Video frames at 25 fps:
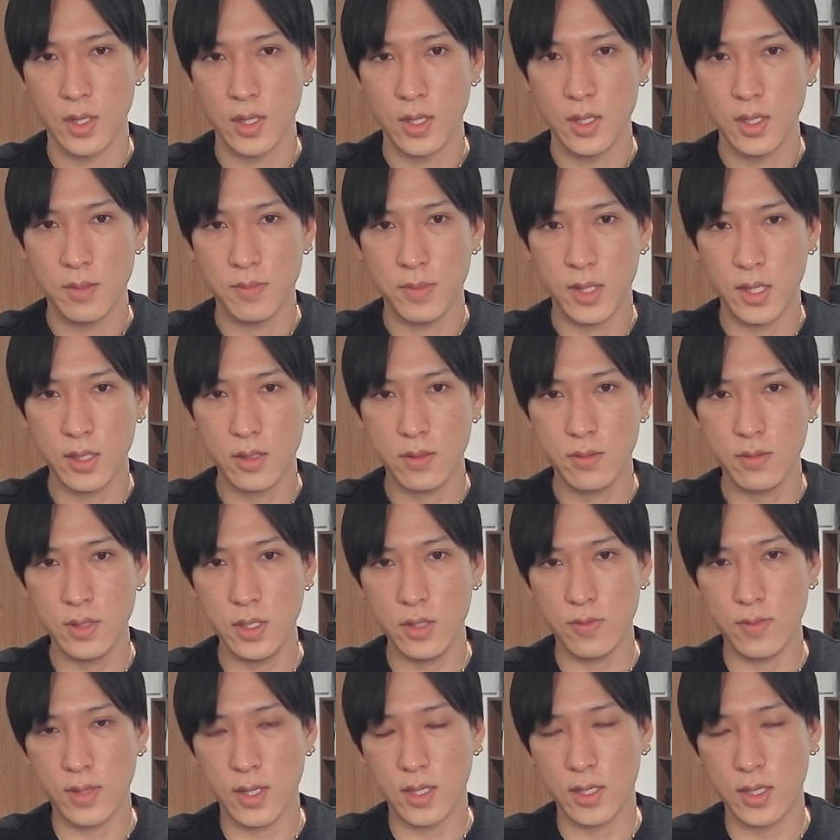MacD
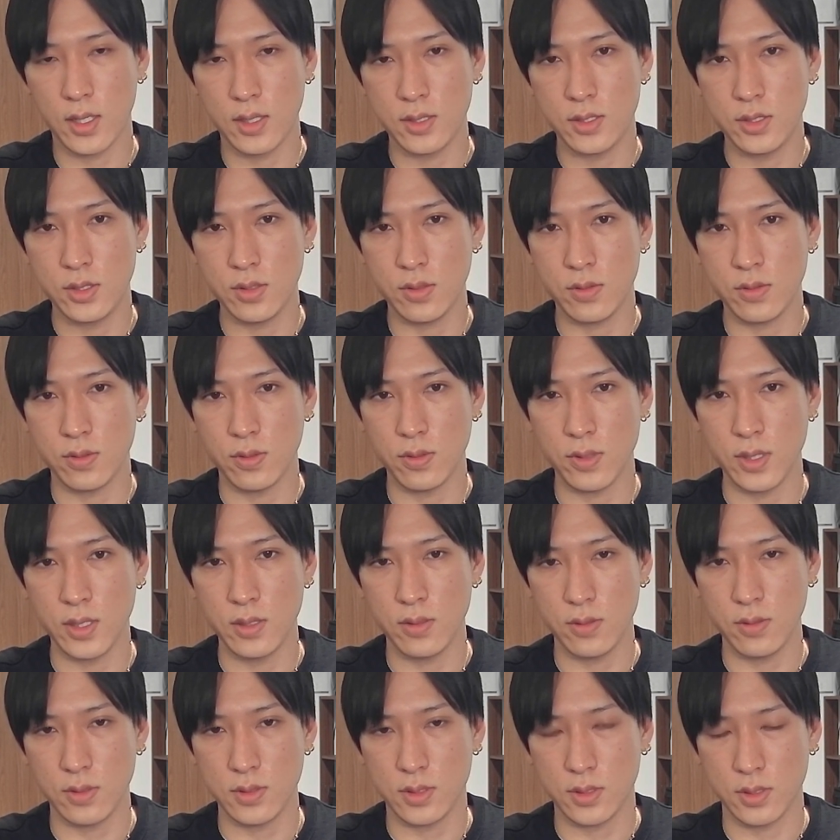は一応
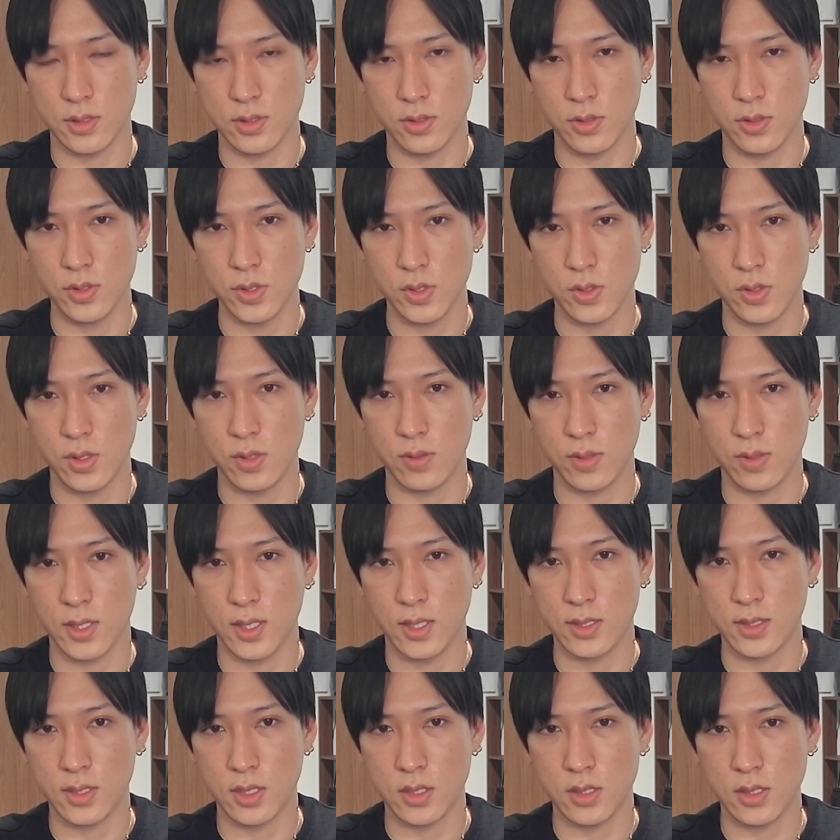ゴールデンクロス、上昇トレンド形
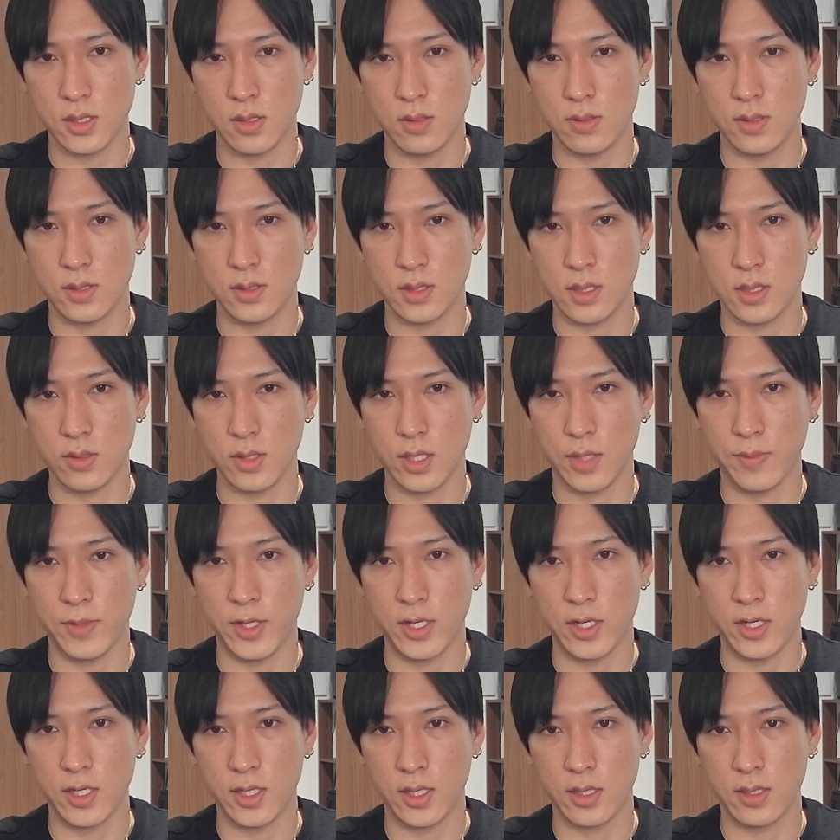成してるんですけど、山なり
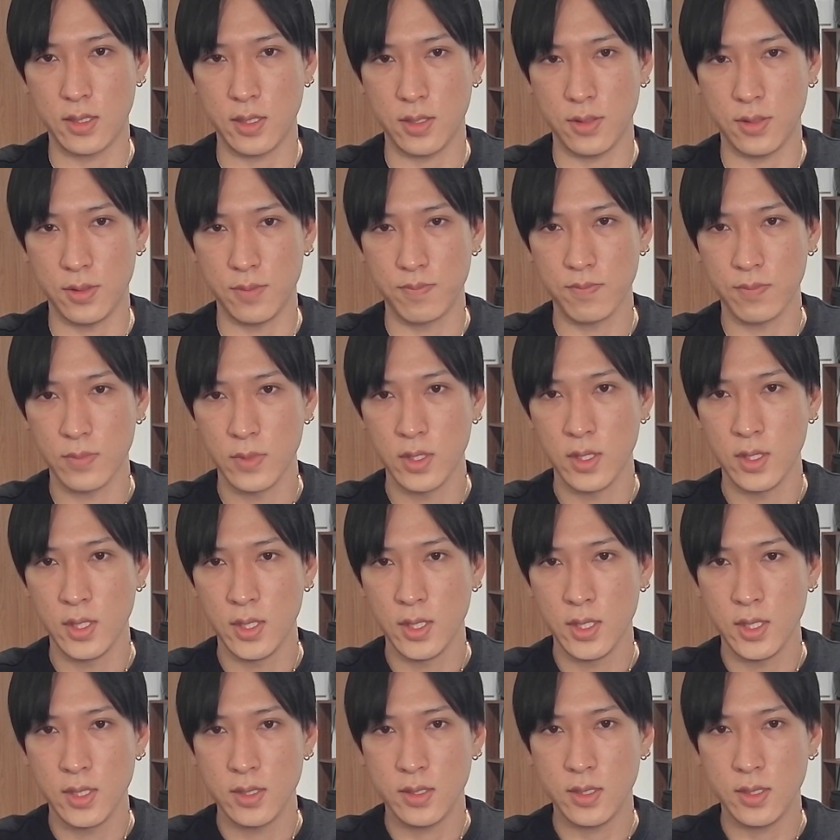になっている。
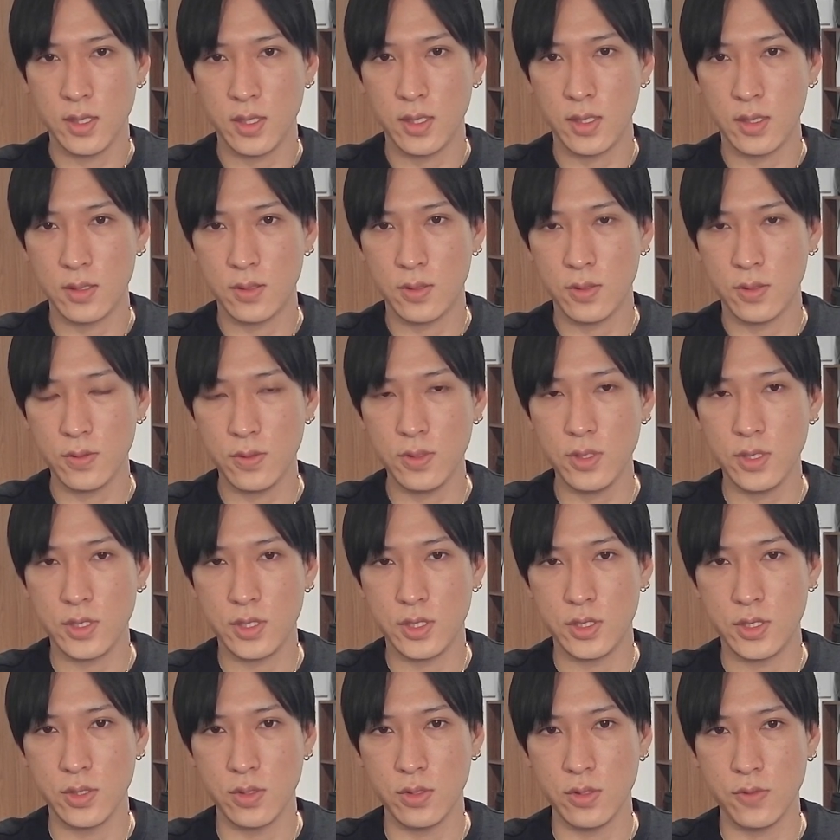で、特に市
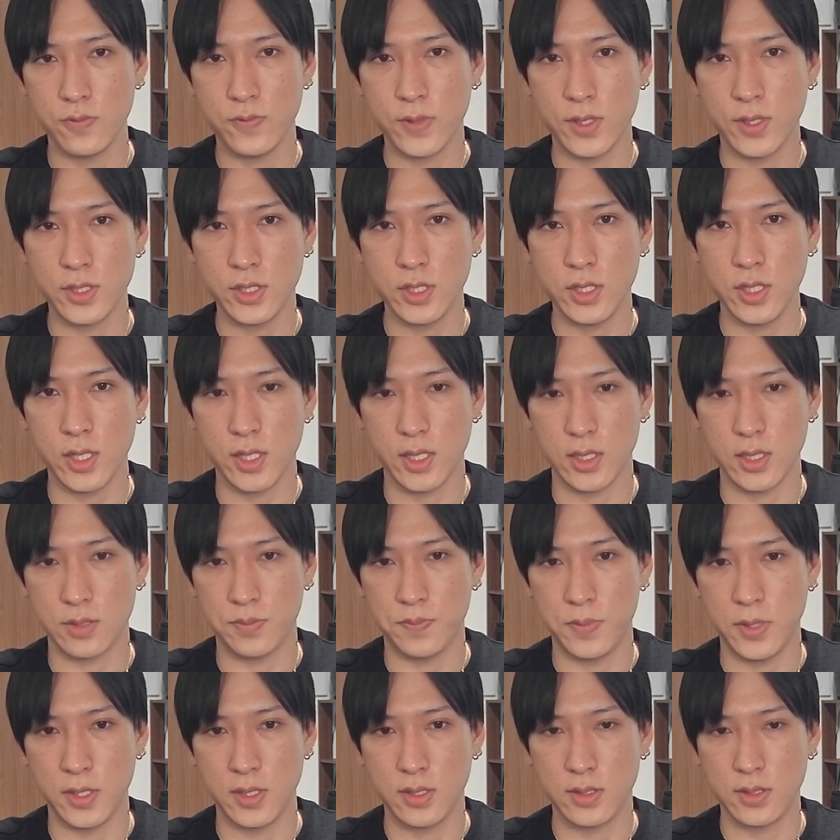場の不安心にを表す VIX
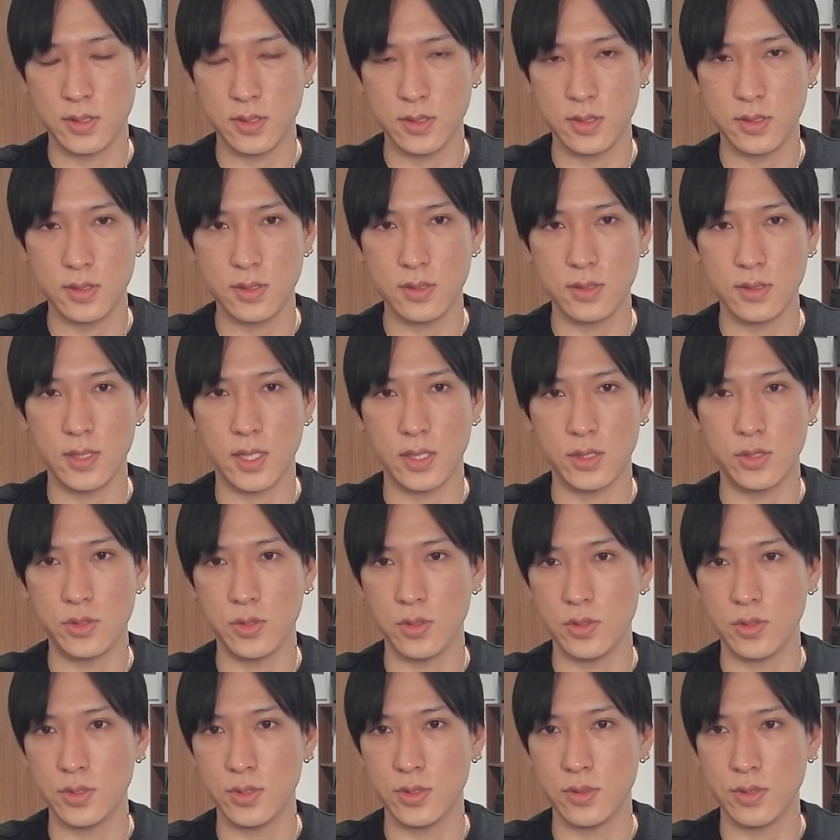指数が上
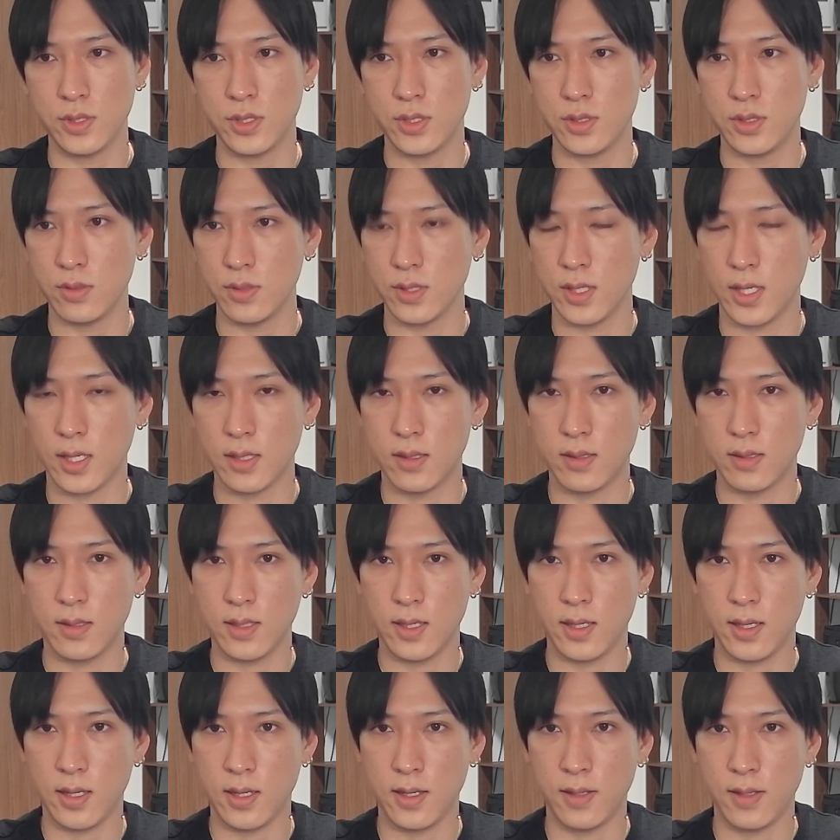昇基調にあっ
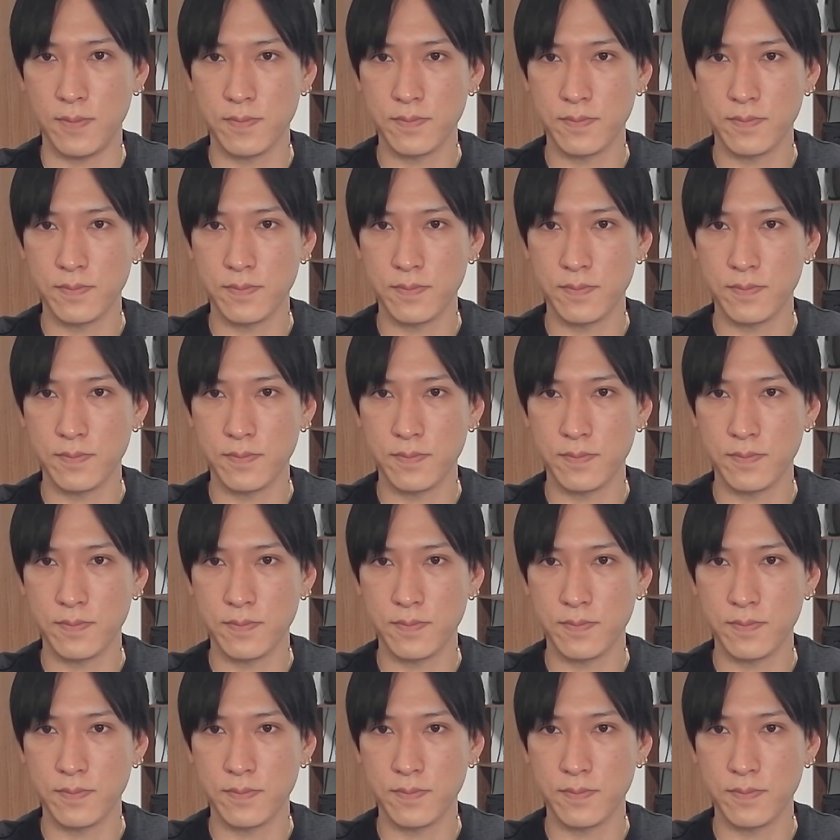て、